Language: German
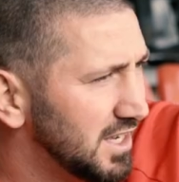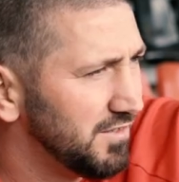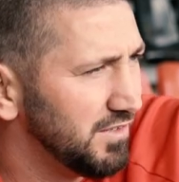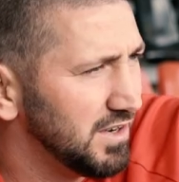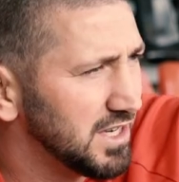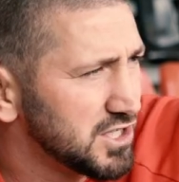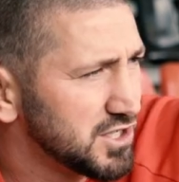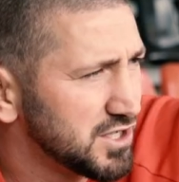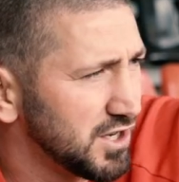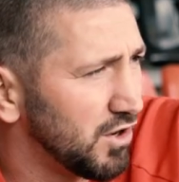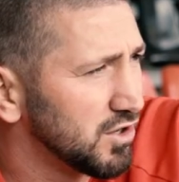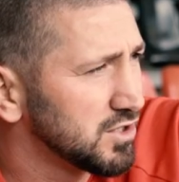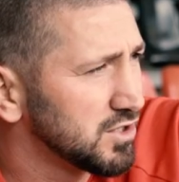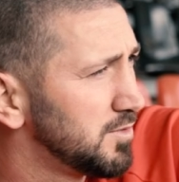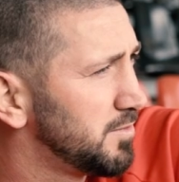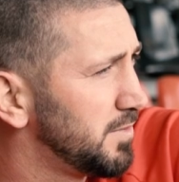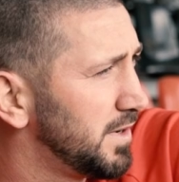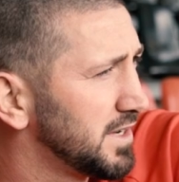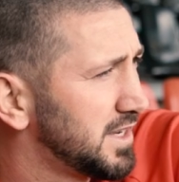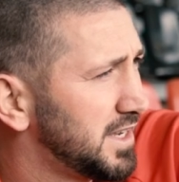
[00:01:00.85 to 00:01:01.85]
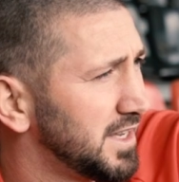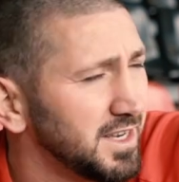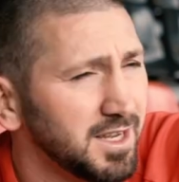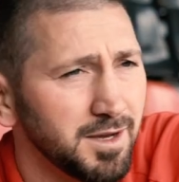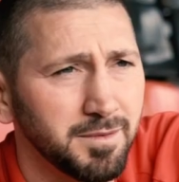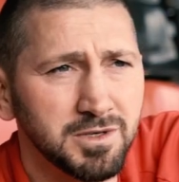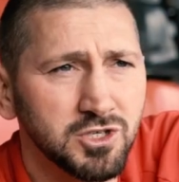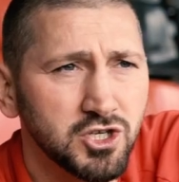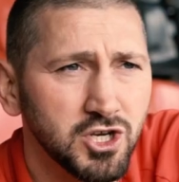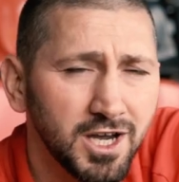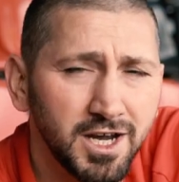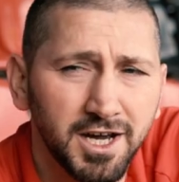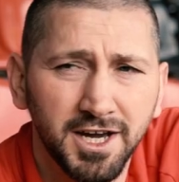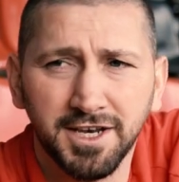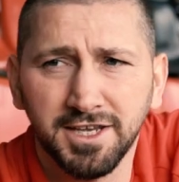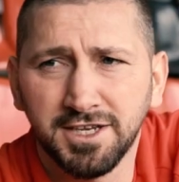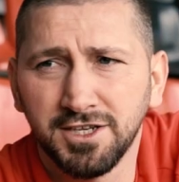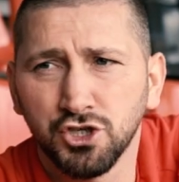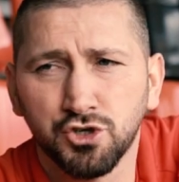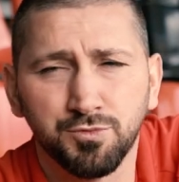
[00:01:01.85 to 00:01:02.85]
Wenn ich zu mit meinen Kindern, Mensch,
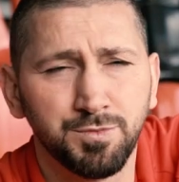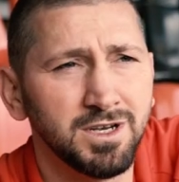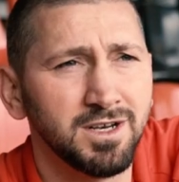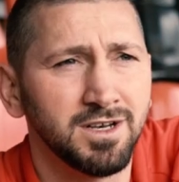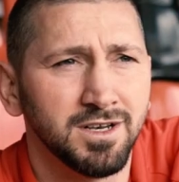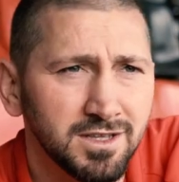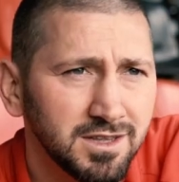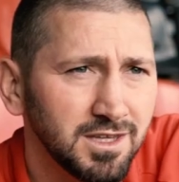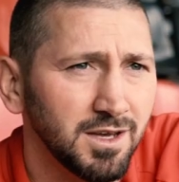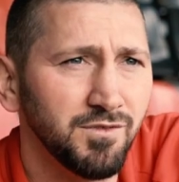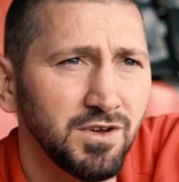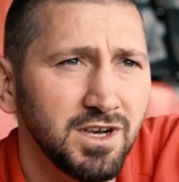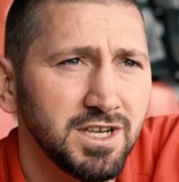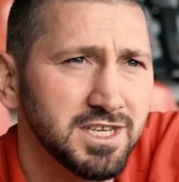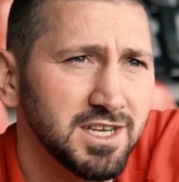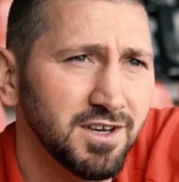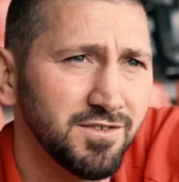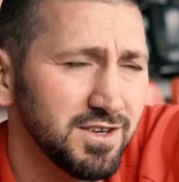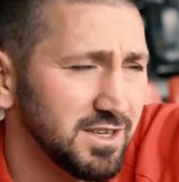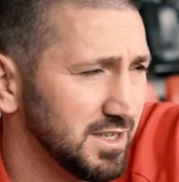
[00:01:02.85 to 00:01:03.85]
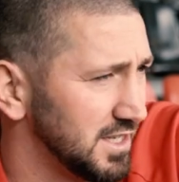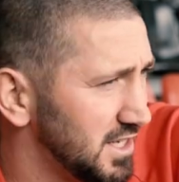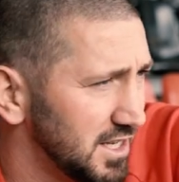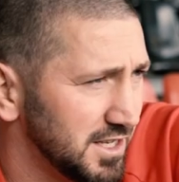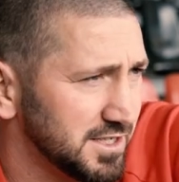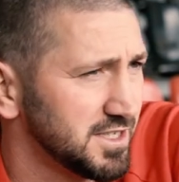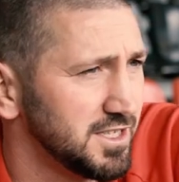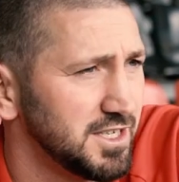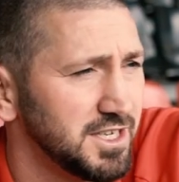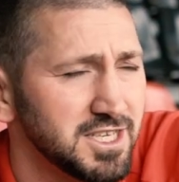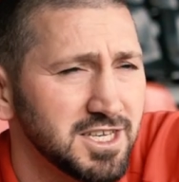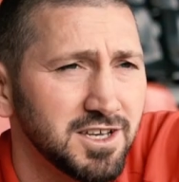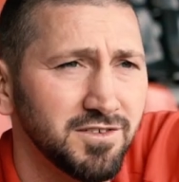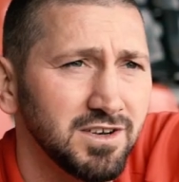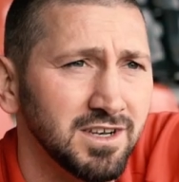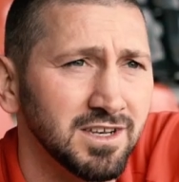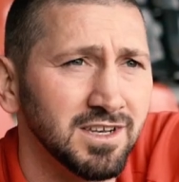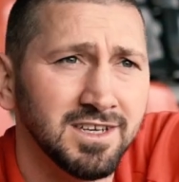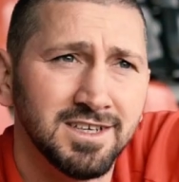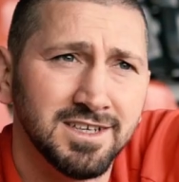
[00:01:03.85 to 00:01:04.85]
ärgere dich nicht spiele, dann will ich gewinnen. Ich lasse die nicht
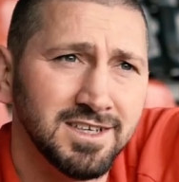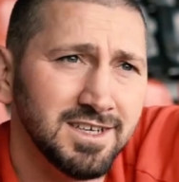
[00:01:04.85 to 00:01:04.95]
gewinnen.